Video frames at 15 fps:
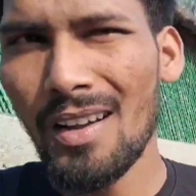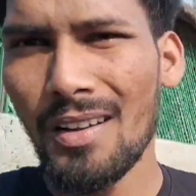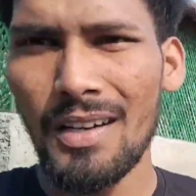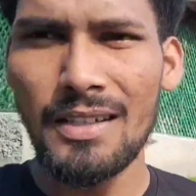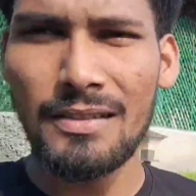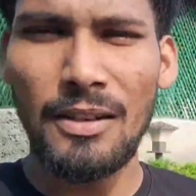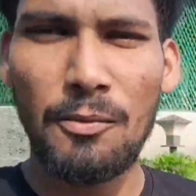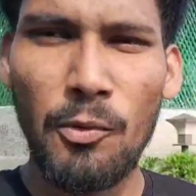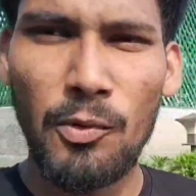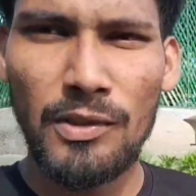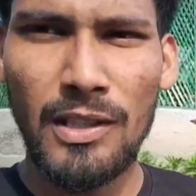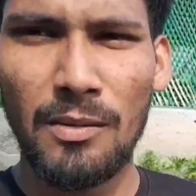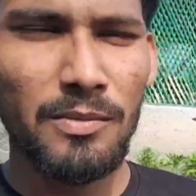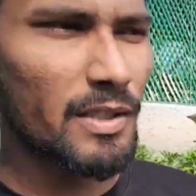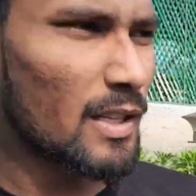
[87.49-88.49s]
घर से फ़ोन
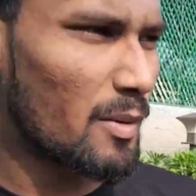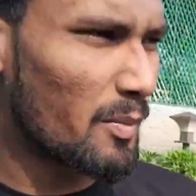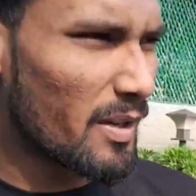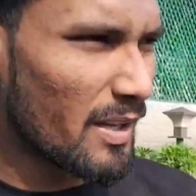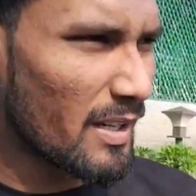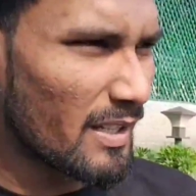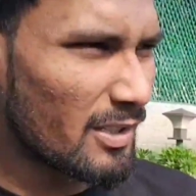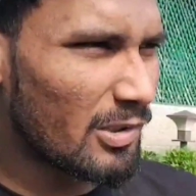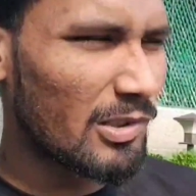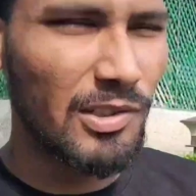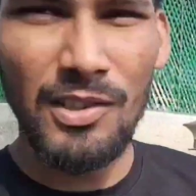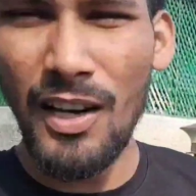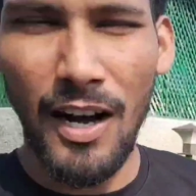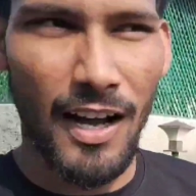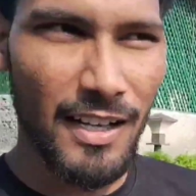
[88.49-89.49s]
कम से कम मेरे तो
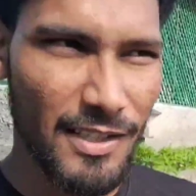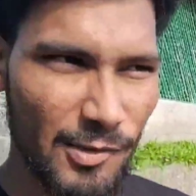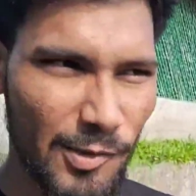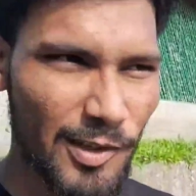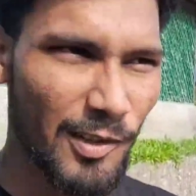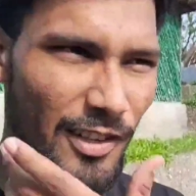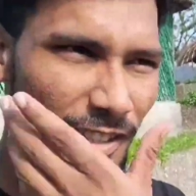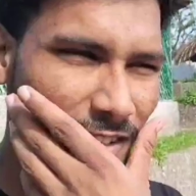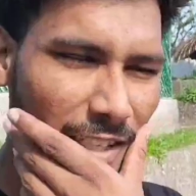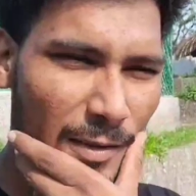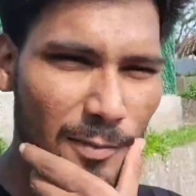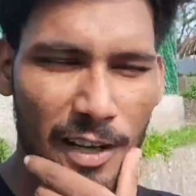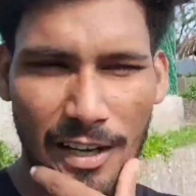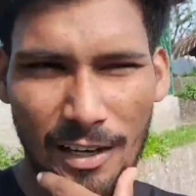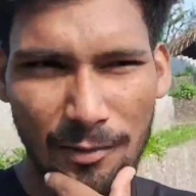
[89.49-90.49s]
आ चुके होंगे दस
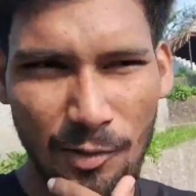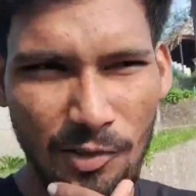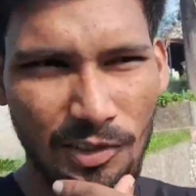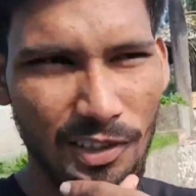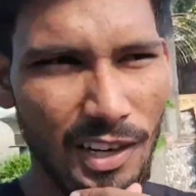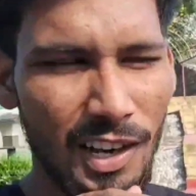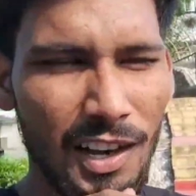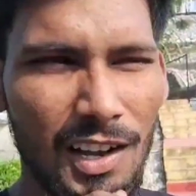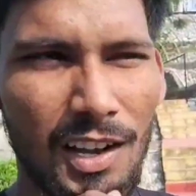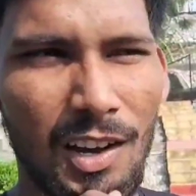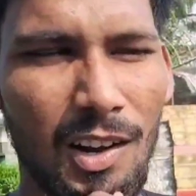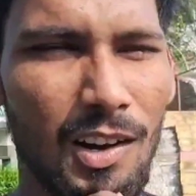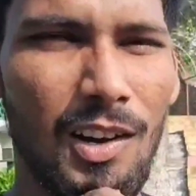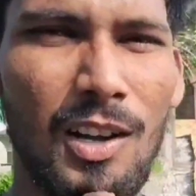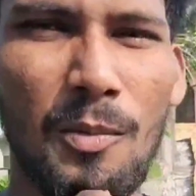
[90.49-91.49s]
बारह फ़ोन
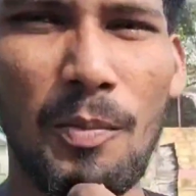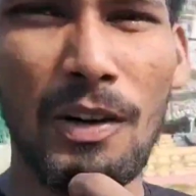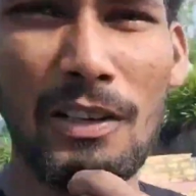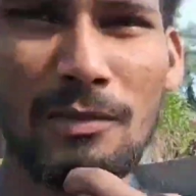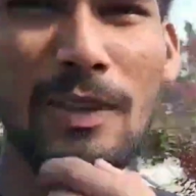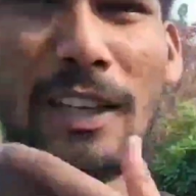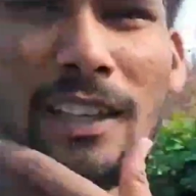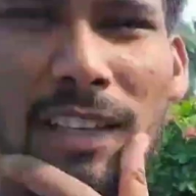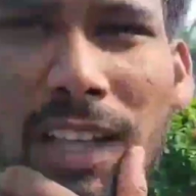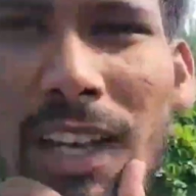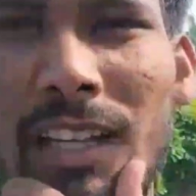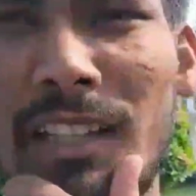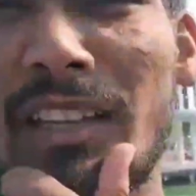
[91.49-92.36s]
और प्रिंस भाई तेरे